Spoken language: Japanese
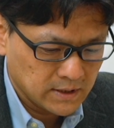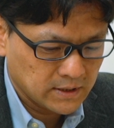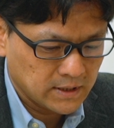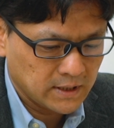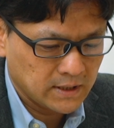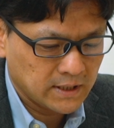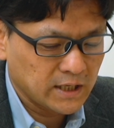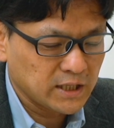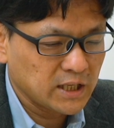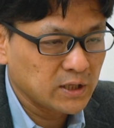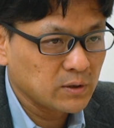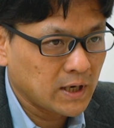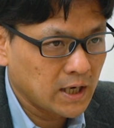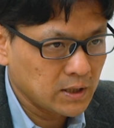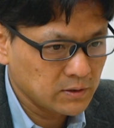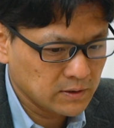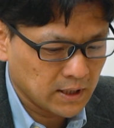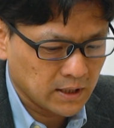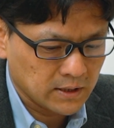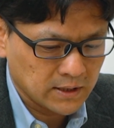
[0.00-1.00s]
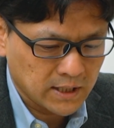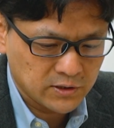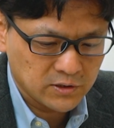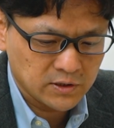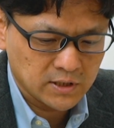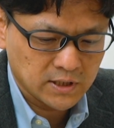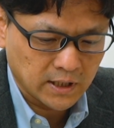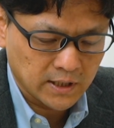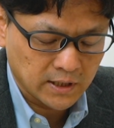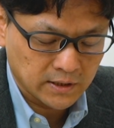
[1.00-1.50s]
で、来年の春から
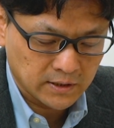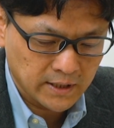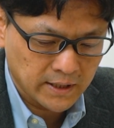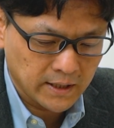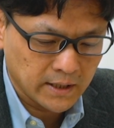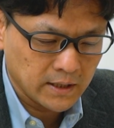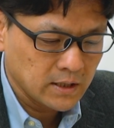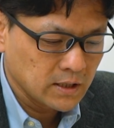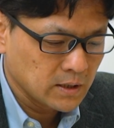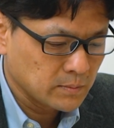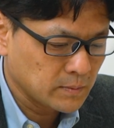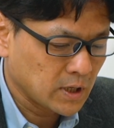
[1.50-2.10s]
夏にかけて、